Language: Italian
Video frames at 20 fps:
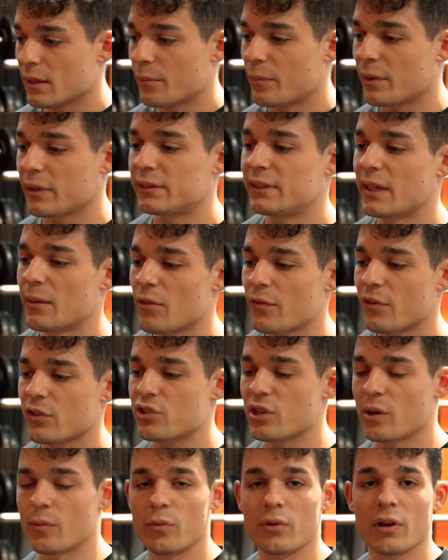partiamo,
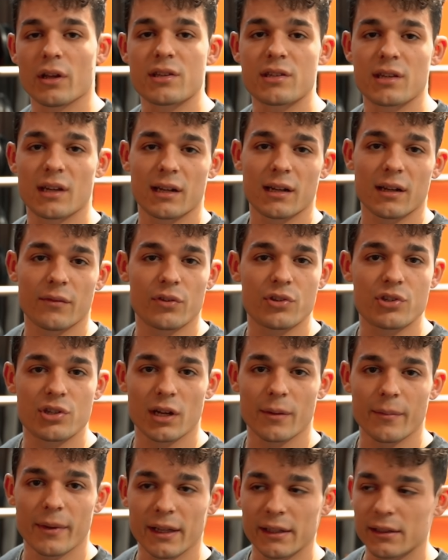facciamo una serie di
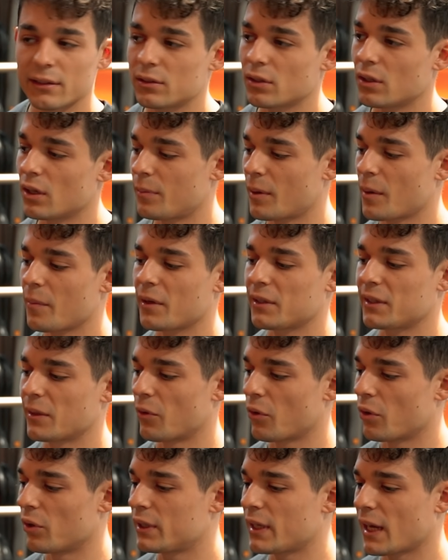avvicinamento e poi
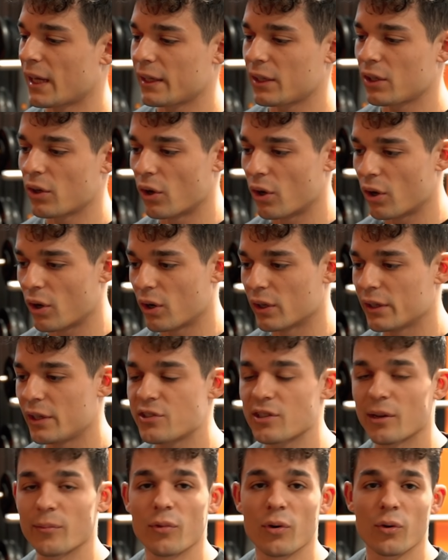partiamo col carico,
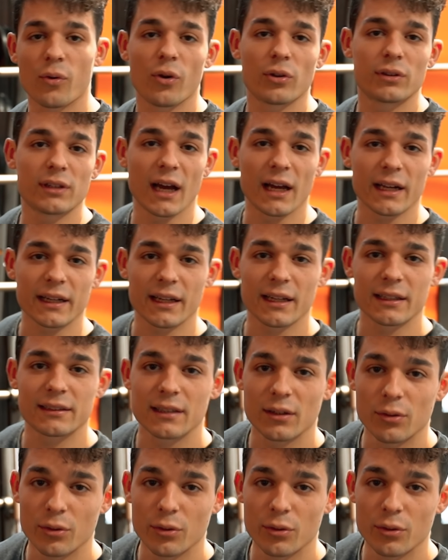diciamo, col target.